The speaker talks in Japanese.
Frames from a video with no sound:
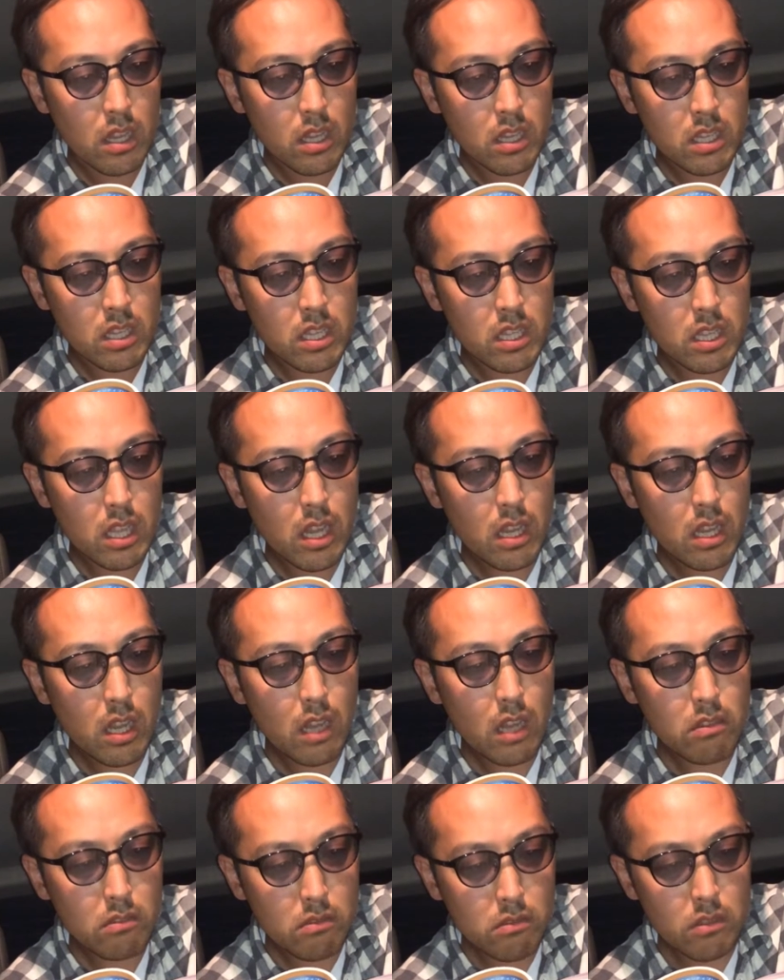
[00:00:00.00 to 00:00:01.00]
気
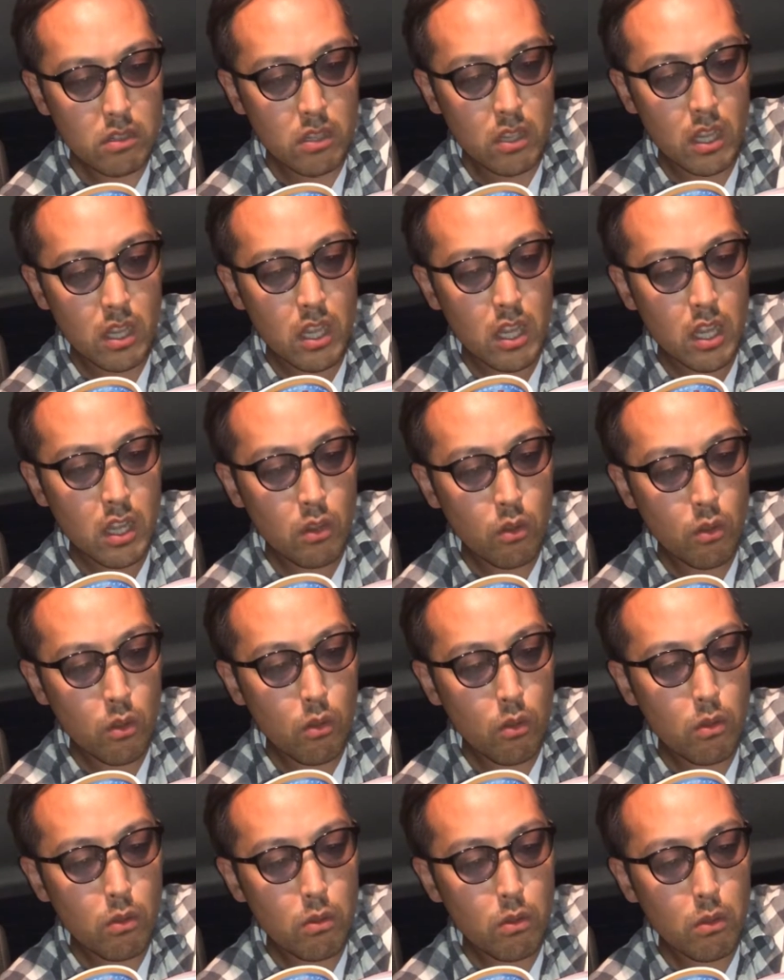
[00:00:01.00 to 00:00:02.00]
長く、
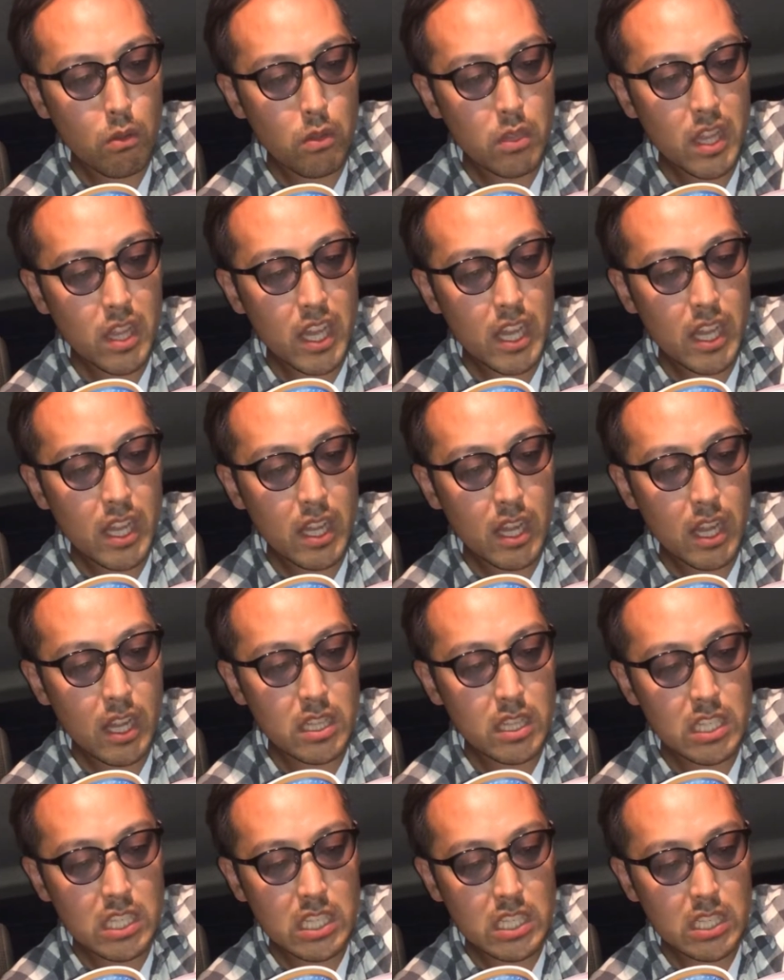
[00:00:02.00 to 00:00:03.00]
心穏やか
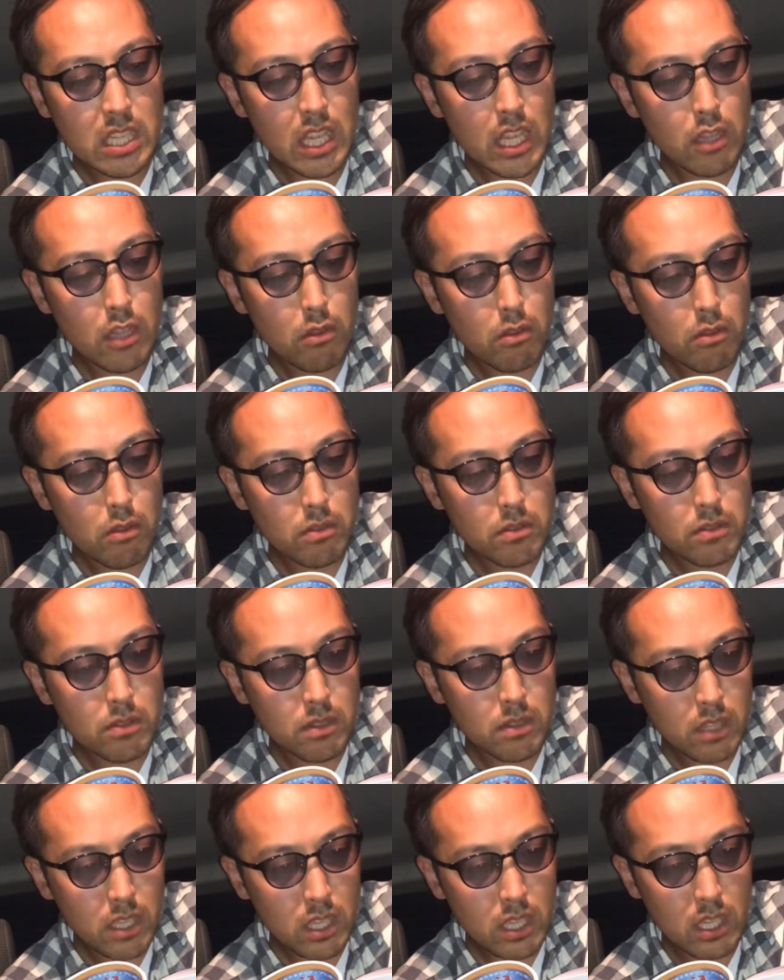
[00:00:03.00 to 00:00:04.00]
にしてよろず
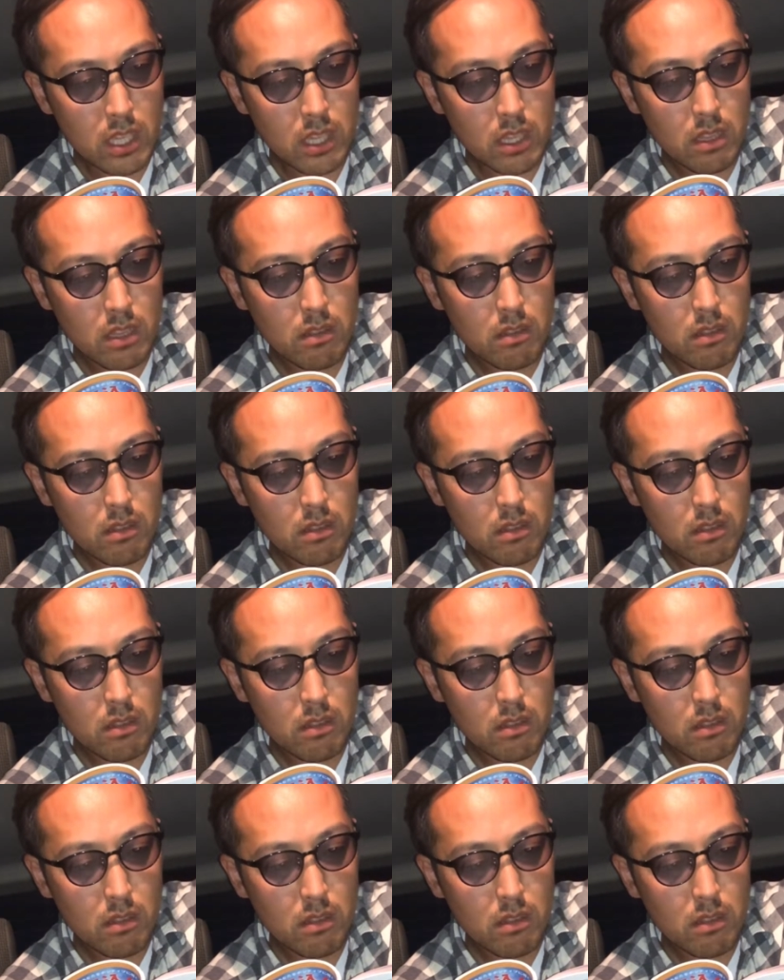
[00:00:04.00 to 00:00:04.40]
に、